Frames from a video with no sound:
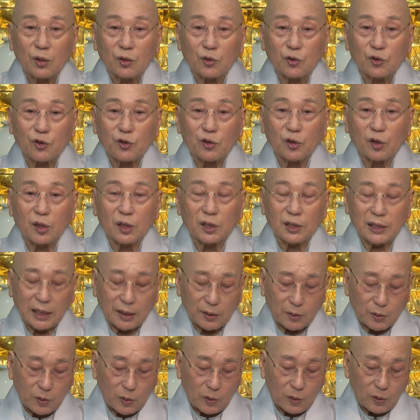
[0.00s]
균형을
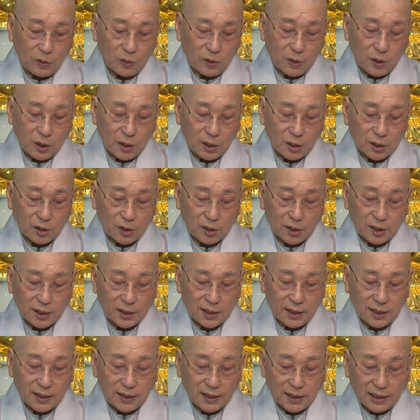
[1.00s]
잡고
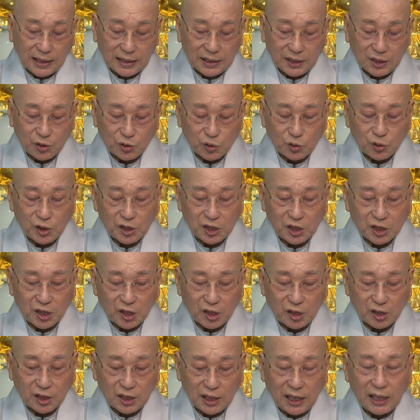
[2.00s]
그걸 같이
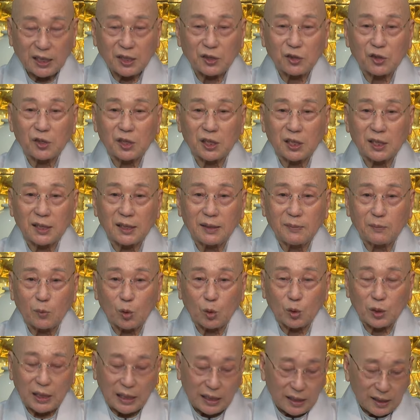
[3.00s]
유지시켰느냐 시키지
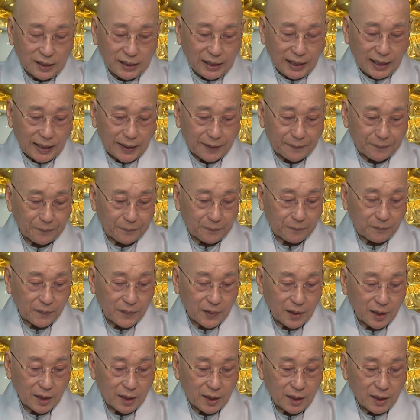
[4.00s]
못했느냐.
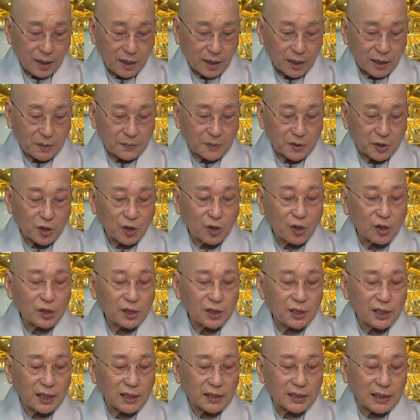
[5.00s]
그럼
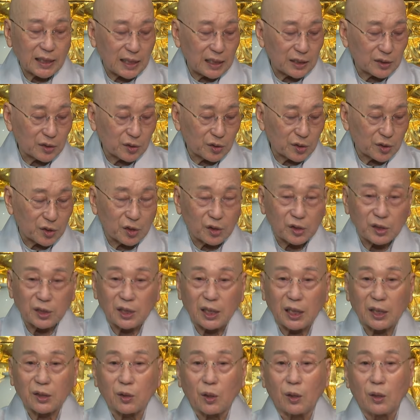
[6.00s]
현재 사회에서
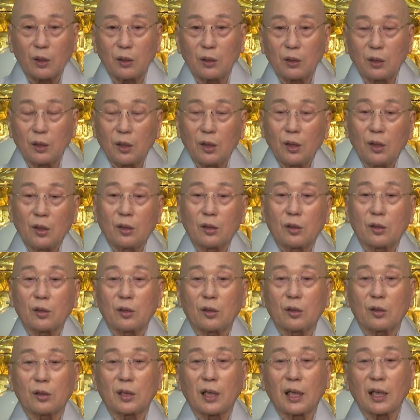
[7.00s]
현재도
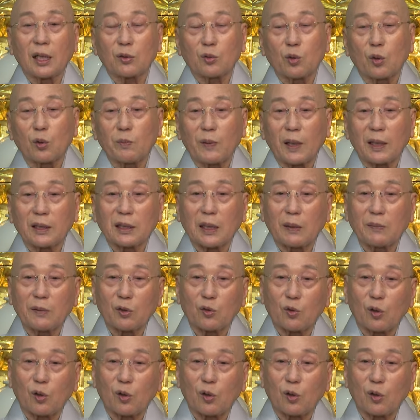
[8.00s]
어, 되게 돈 많은 사람이